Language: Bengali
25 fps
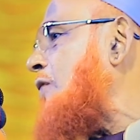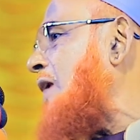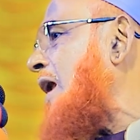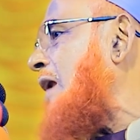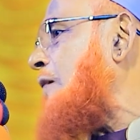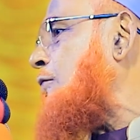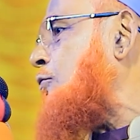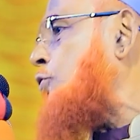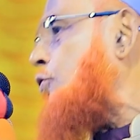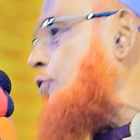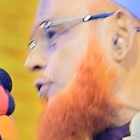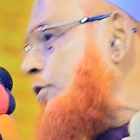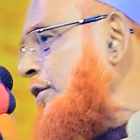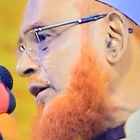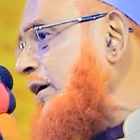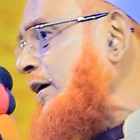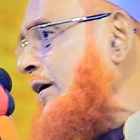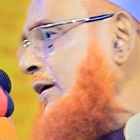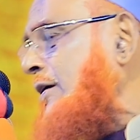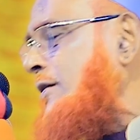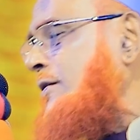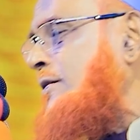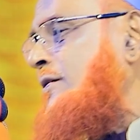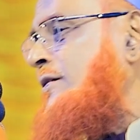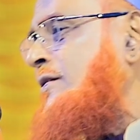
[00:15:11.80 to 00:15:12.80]
করার ক্ষতি
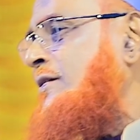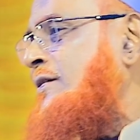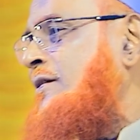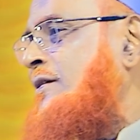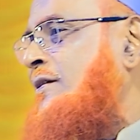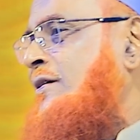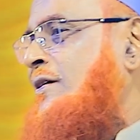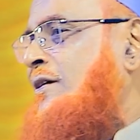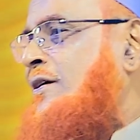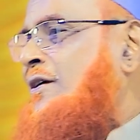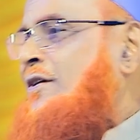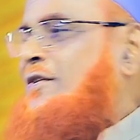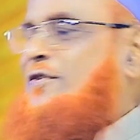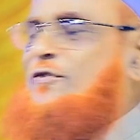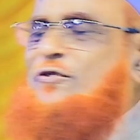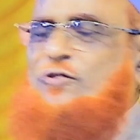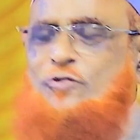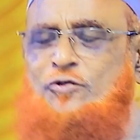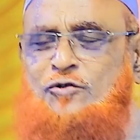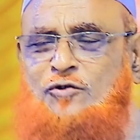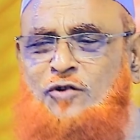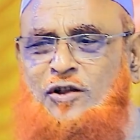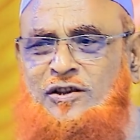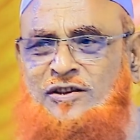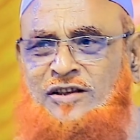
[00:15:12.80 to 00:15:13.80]

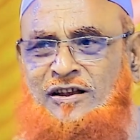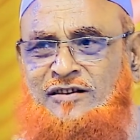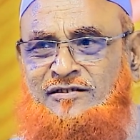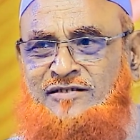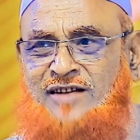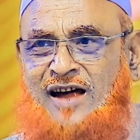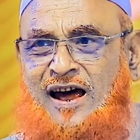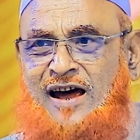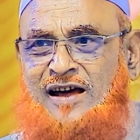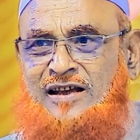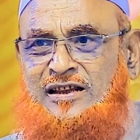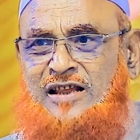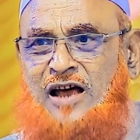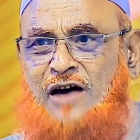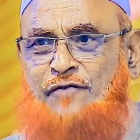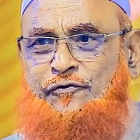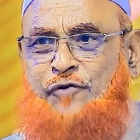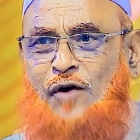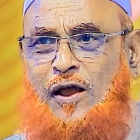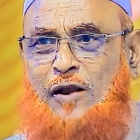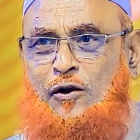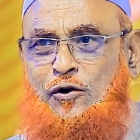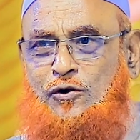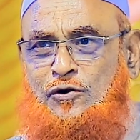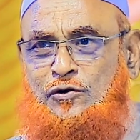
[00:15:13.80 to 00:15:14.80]
সুন্নতে জায়দা
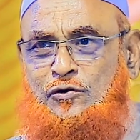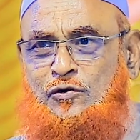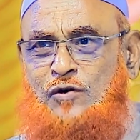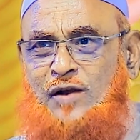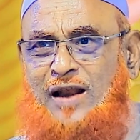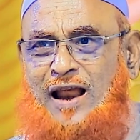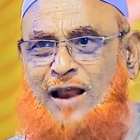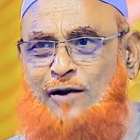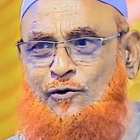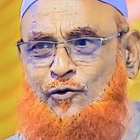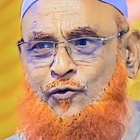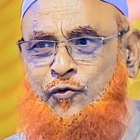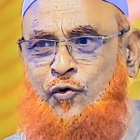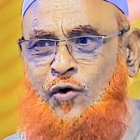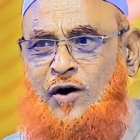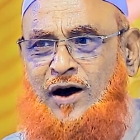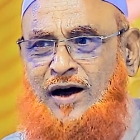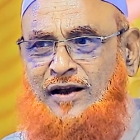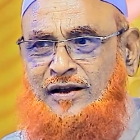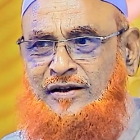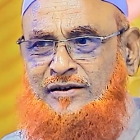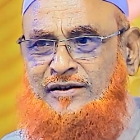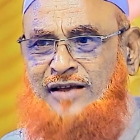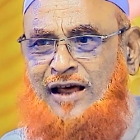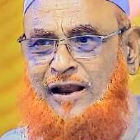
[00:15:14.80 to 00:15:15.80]
পালন করার
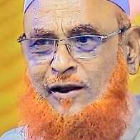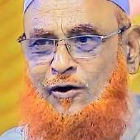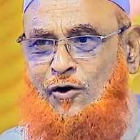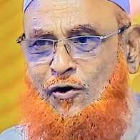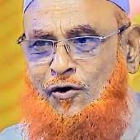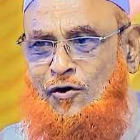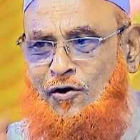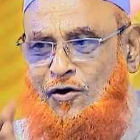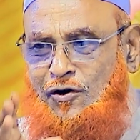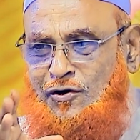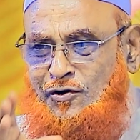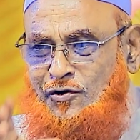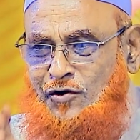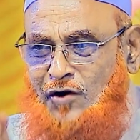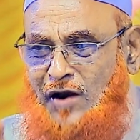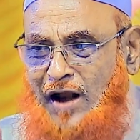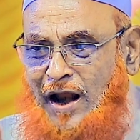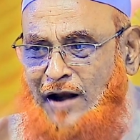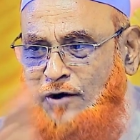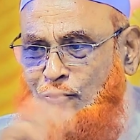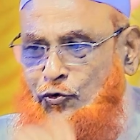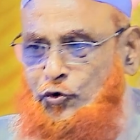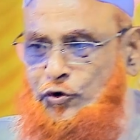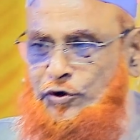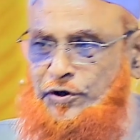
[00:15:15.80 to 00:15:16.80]
উপকারিতা লঙ্ঘন
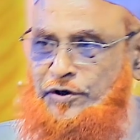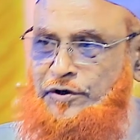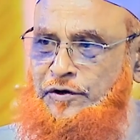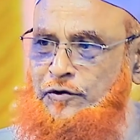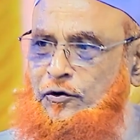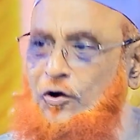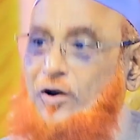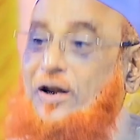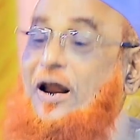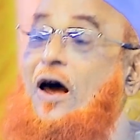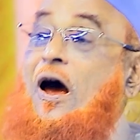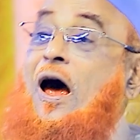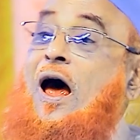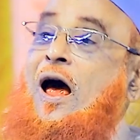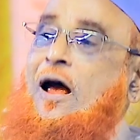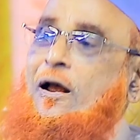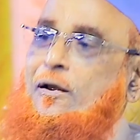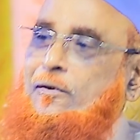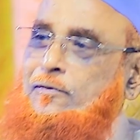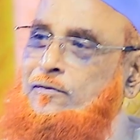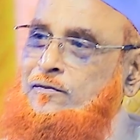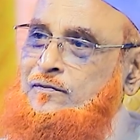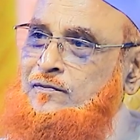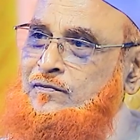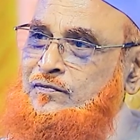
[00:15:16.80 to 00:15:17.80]
করার ক্ষতি কটা
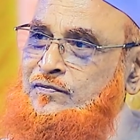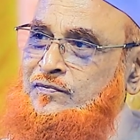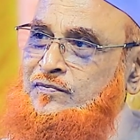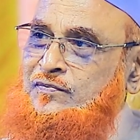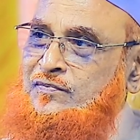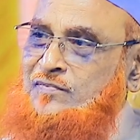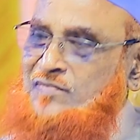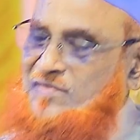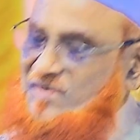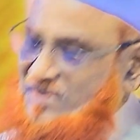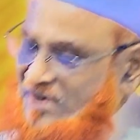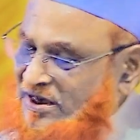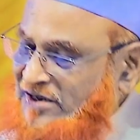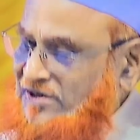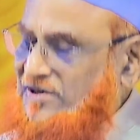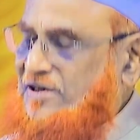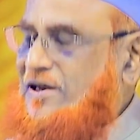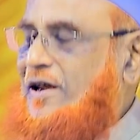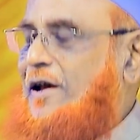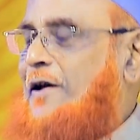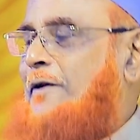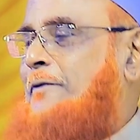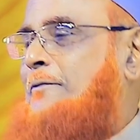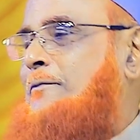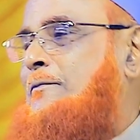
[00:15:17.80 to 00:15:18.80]

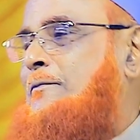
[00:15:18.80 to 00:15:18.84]
চারটা